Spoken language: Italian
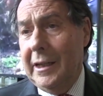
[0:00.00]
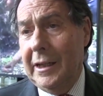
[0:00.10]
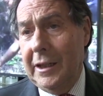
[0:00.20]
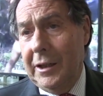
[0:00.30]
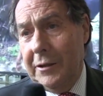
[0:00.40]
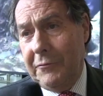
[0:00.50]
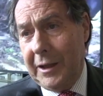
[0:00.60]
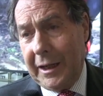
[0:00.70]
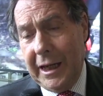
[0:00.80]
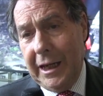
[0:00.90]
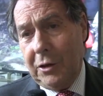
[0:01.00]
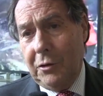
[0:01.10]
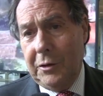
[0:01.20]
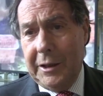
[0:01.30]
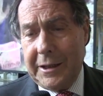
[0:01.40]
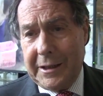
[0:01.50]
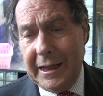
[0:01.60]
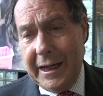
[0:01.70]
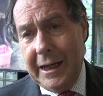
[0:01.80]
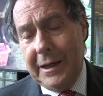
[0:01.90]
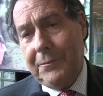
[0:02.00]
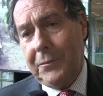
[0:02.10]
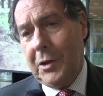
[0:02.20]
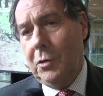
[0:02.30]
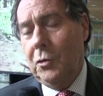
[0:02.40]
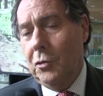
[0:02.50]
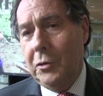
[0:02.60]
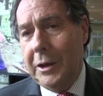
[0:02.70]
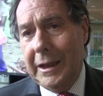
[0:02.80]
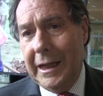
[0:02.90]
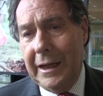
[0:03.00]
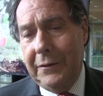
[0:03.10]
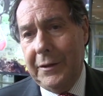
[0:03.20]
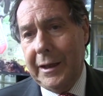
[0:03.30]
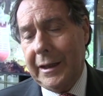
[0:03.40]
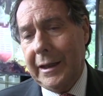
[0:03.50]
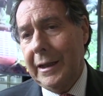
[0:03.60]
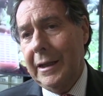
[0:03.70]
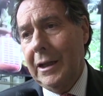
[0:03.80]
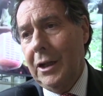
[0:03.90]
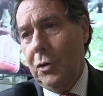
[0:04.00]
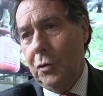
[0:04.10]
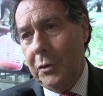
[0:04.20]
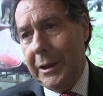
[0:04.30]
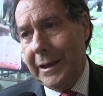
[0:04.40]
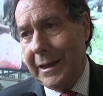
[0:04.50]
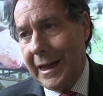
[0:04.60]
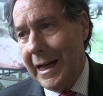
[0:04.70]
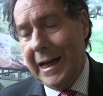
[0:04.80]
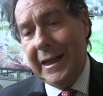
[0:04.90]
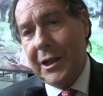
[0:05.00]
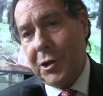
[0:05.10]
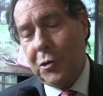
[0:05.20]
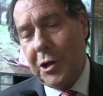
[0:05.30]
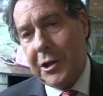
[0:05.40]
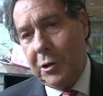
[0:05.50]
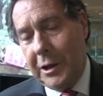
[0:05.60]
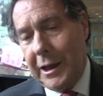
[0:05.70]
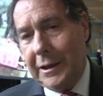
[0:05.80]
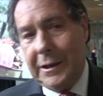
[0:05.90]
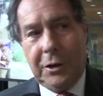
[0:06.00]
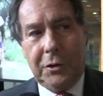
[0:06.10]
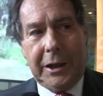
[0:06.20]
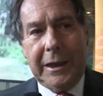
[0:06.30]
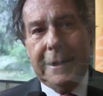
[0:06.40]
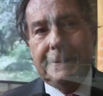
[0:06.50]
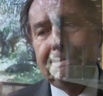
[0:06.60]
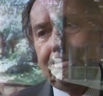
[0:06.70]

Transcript: eh, Ferrero, Nestlé, Unilever, Unigra, le associazioni di categoria,